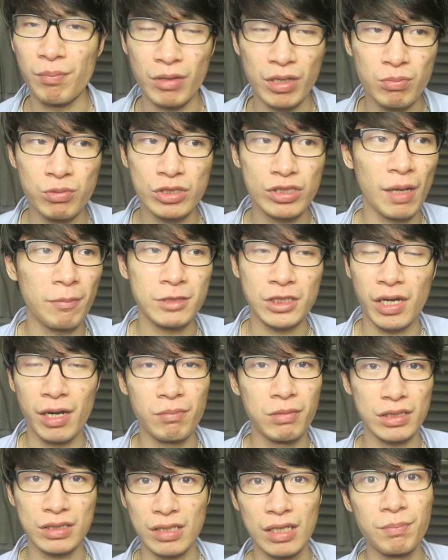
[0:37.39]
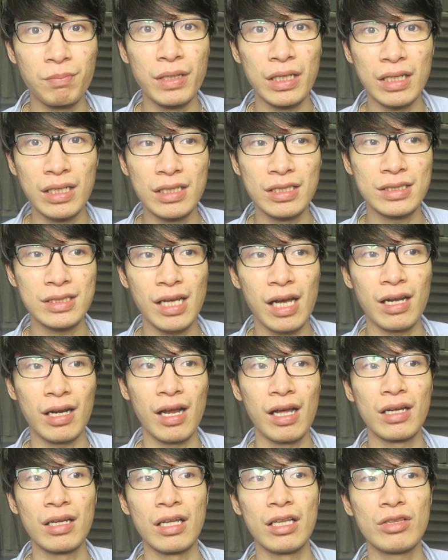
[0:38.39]
ribu subscribers lebih ini
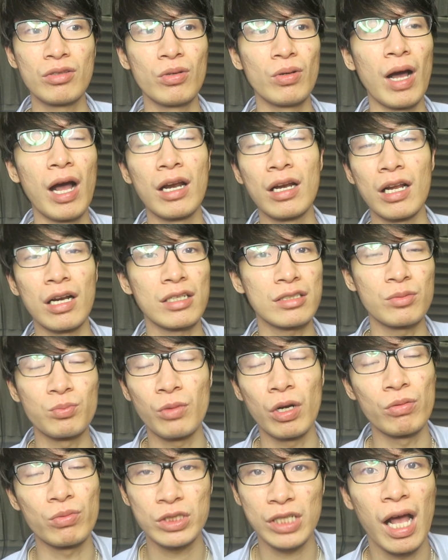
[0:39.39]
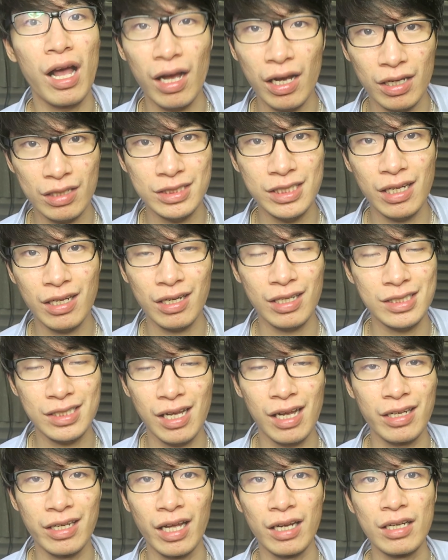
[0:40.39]
sekarang itu adalah semua usaha kerja keras
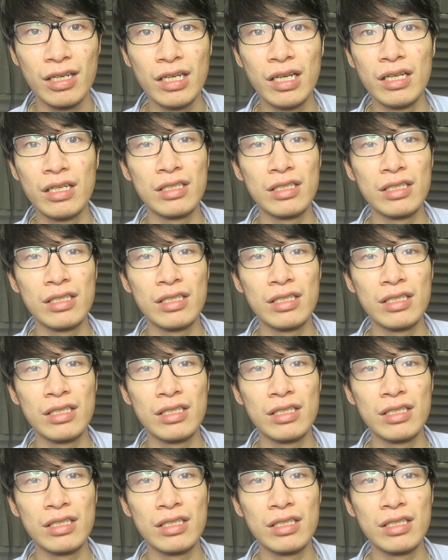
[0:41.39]
kalian.